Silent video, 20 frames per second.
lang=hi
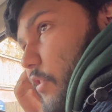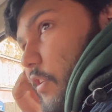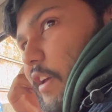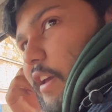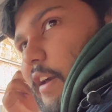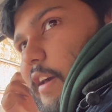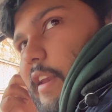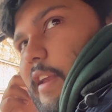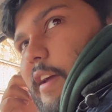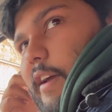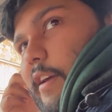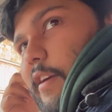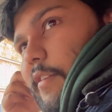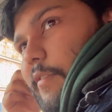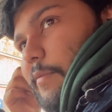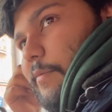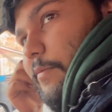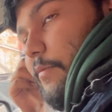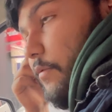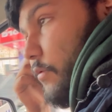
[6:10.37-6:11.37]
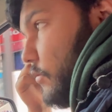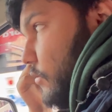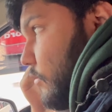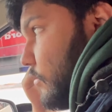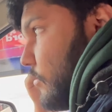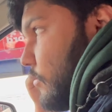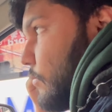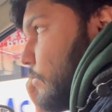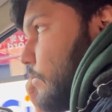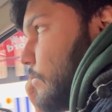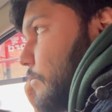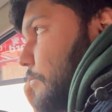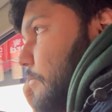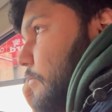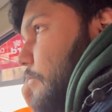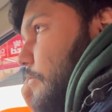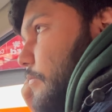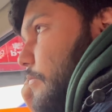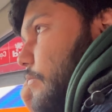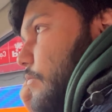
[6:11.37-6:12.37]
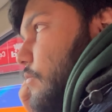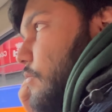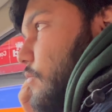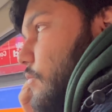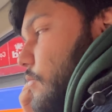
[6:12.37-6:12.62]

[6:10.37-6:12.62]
एक रह गए और वो जो आपने डाइट स्टार्ट की